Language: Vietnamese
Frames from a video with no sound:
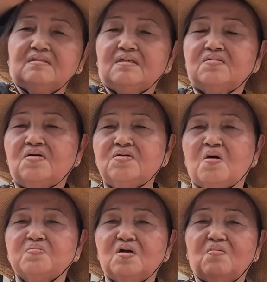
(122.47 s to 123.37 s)
ta nói
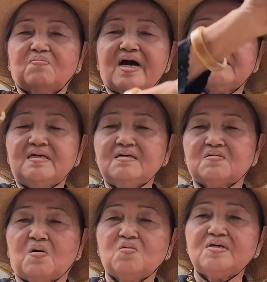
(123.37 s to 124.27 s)
đùng đùng ba
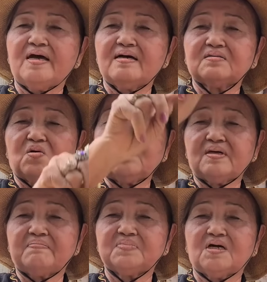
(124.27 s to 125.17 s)
tiếng nổ gian tối
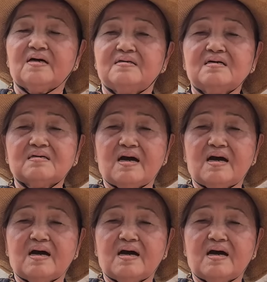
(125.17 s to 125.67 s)
tăm trời đất